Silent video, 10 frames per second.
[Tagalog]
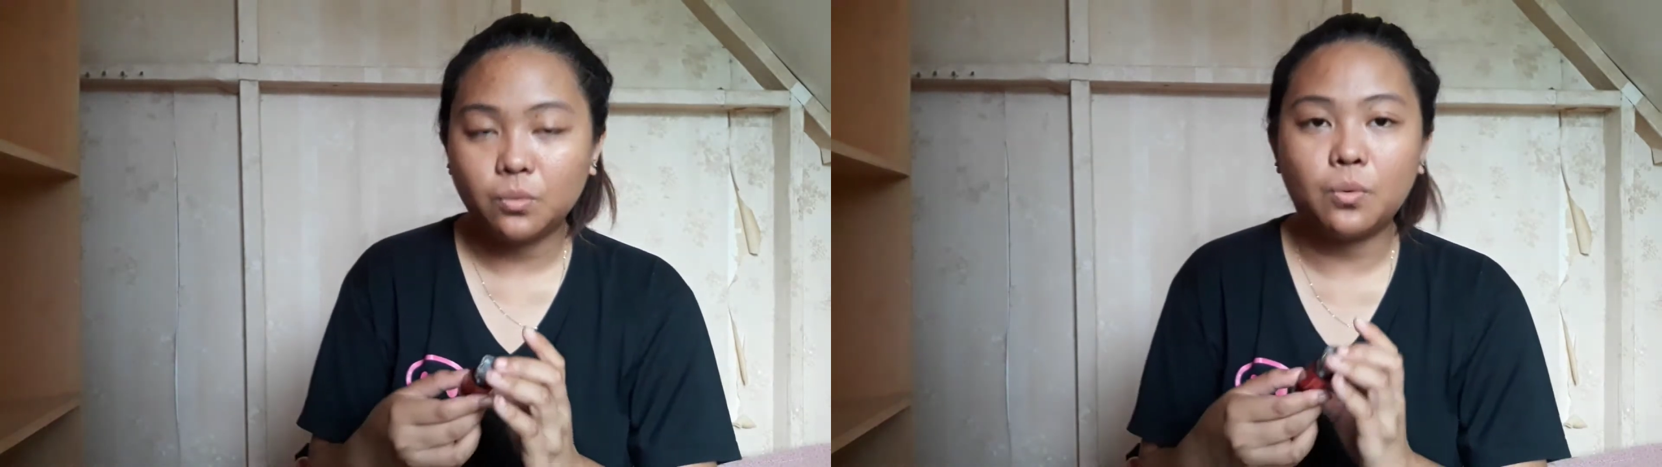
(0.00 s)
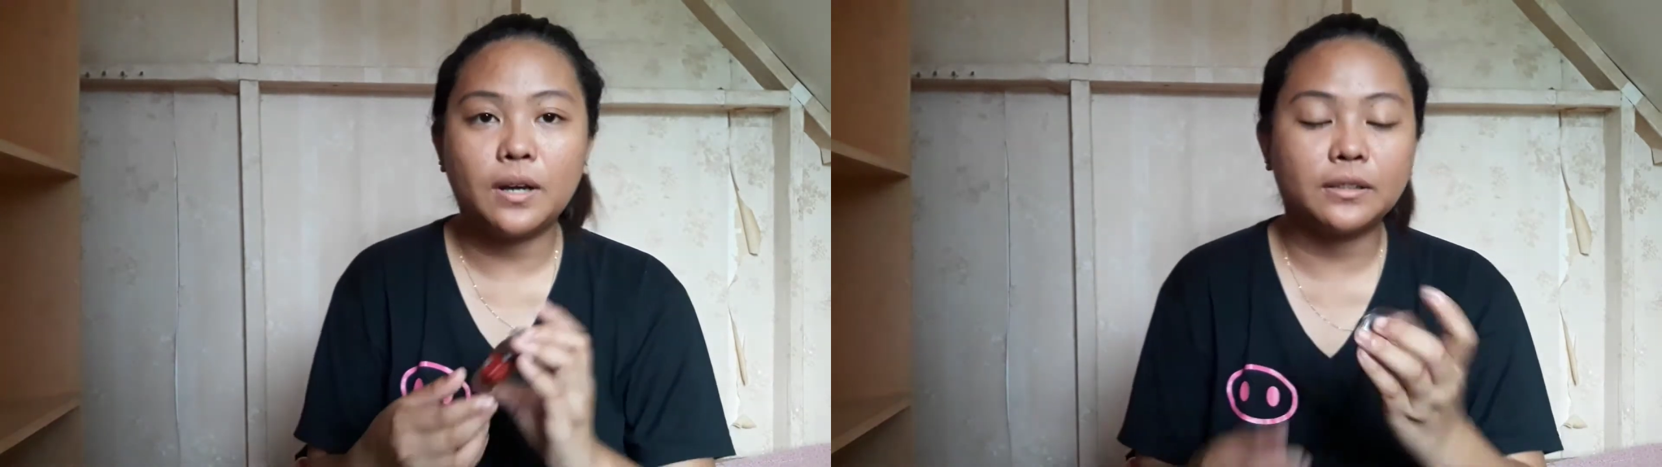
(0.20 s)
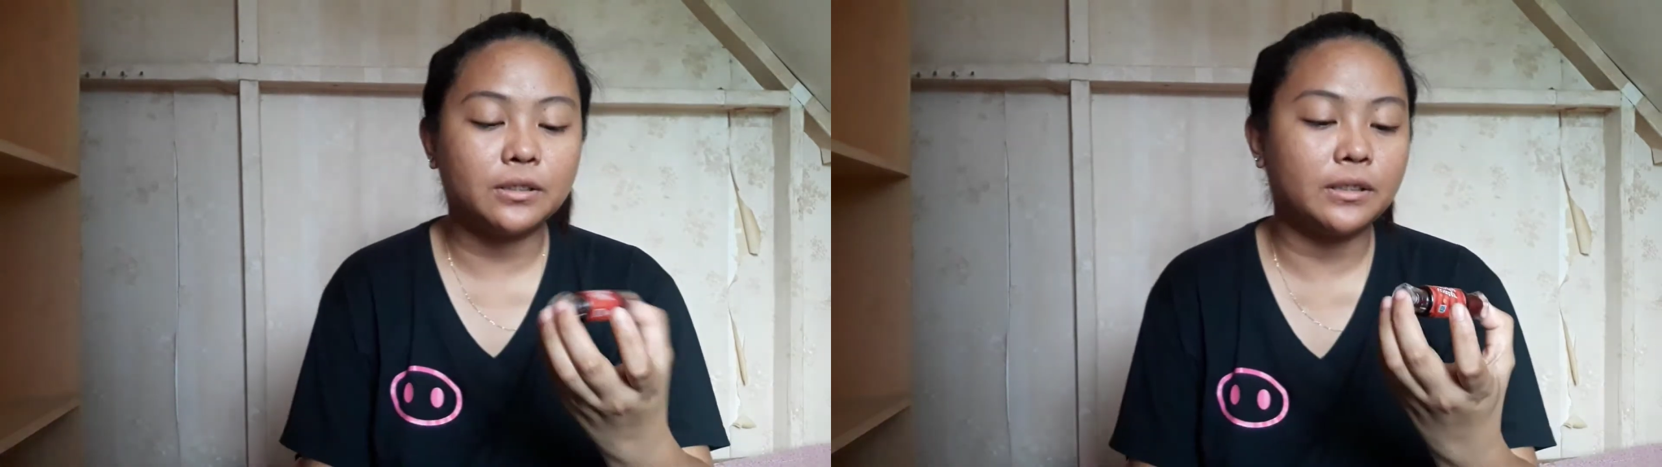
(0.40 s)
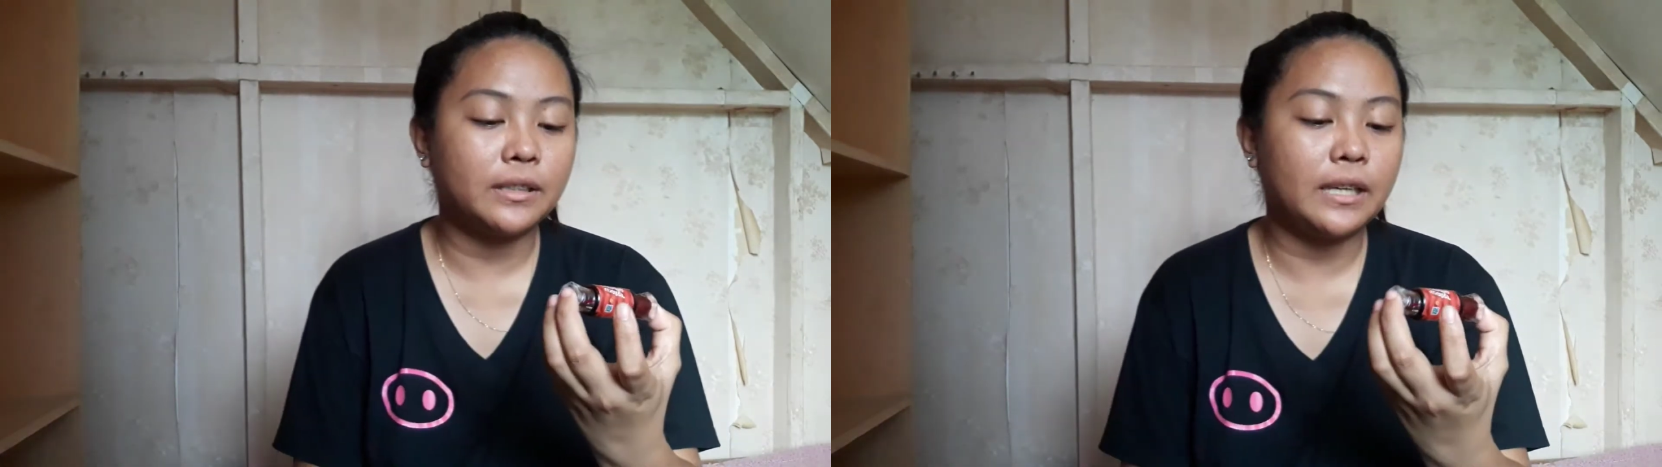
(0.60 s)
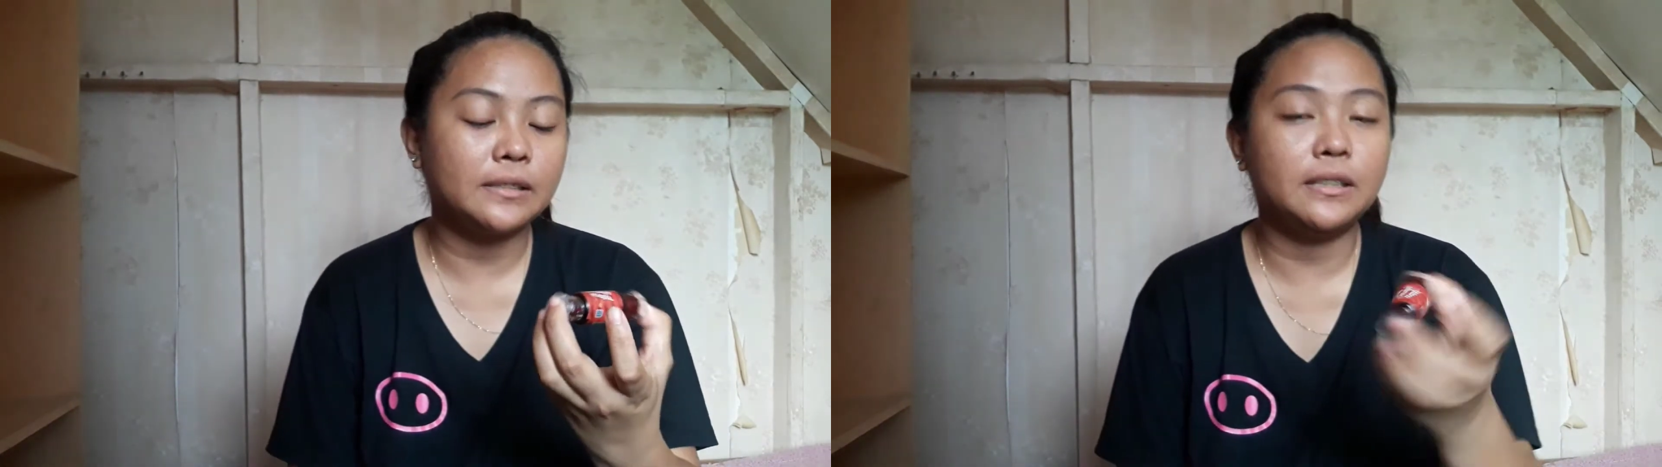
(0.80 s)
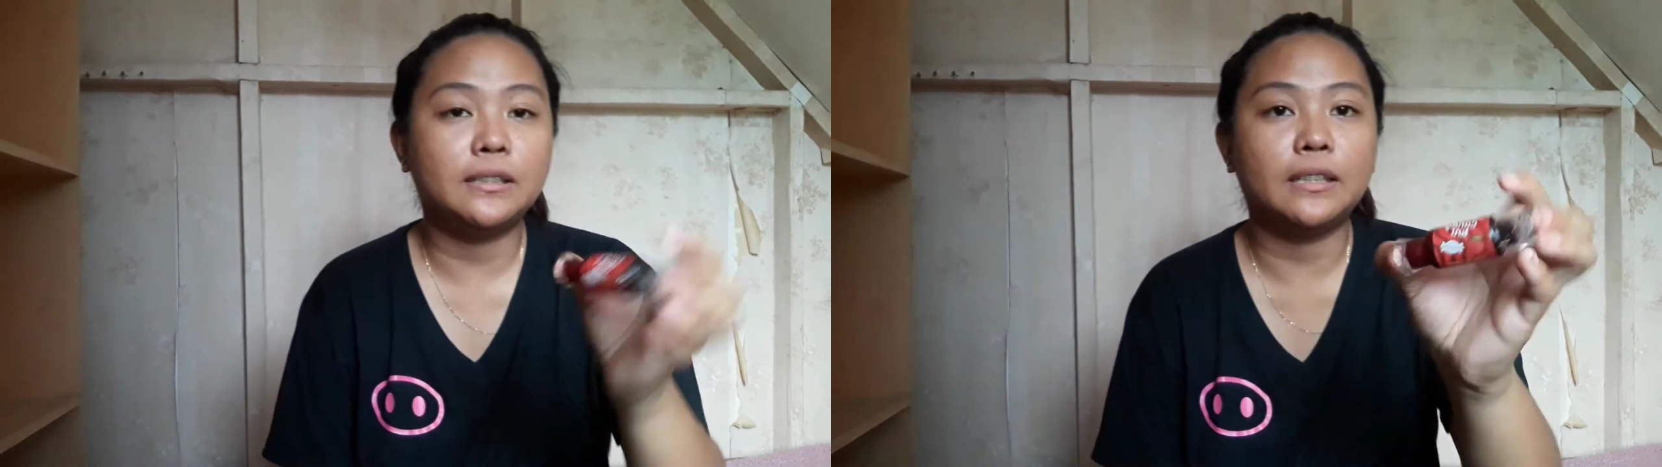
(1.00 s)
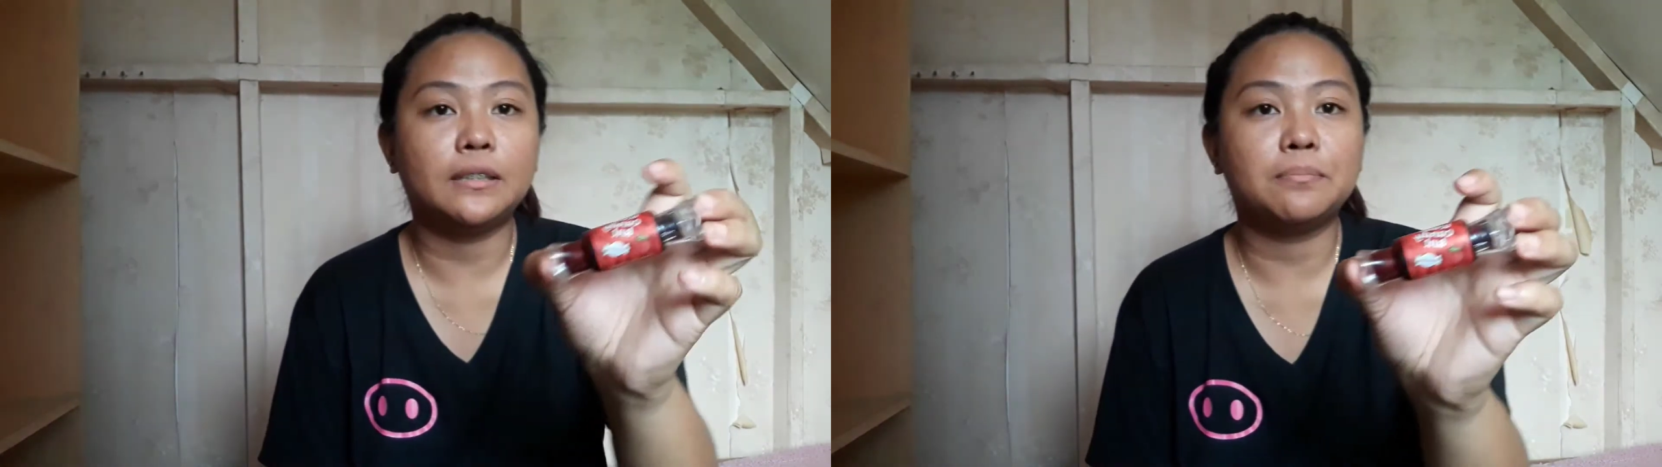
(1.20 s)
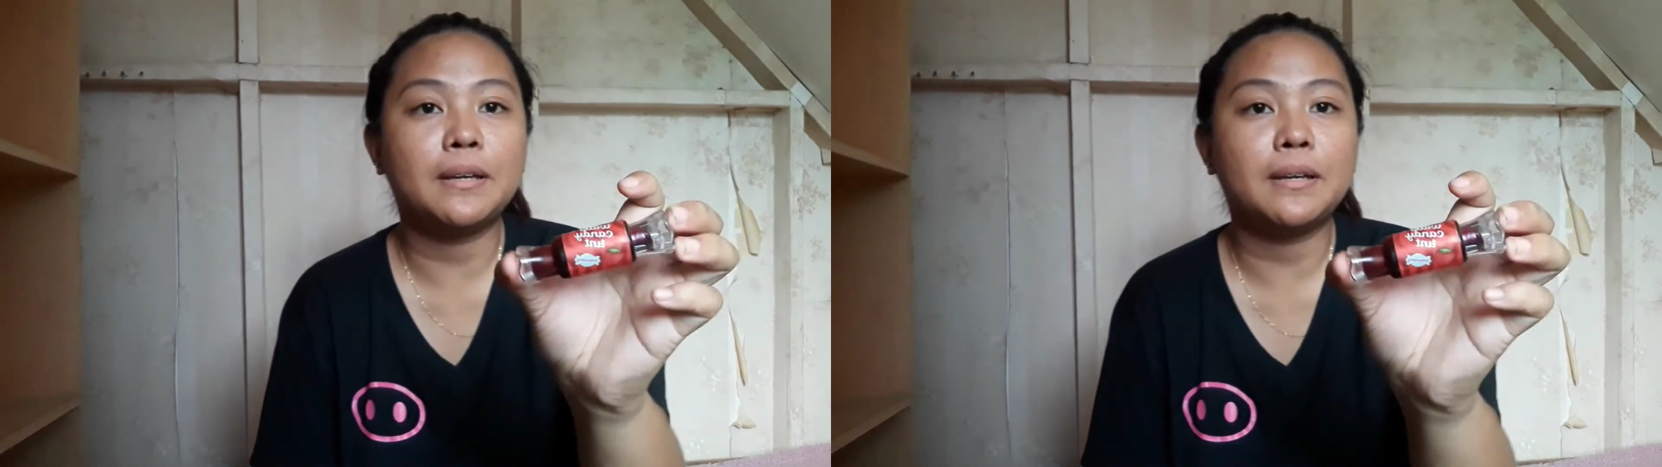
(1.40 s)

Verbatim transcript: water candy tint.